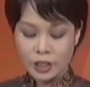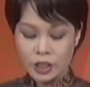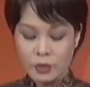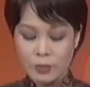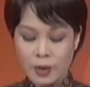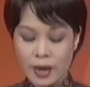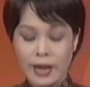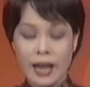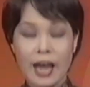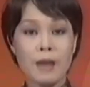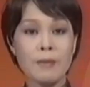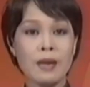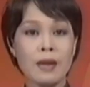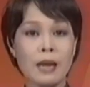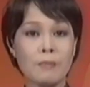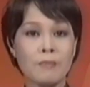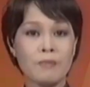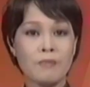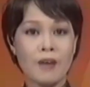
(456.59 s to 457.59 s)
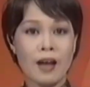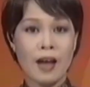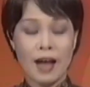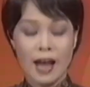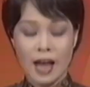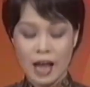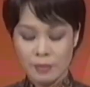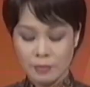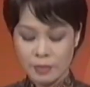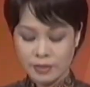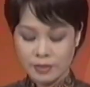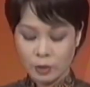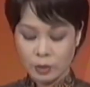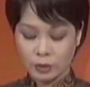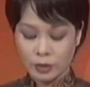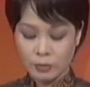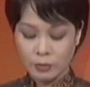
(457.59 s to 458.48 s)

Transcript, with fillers: trong ngày 25 và 26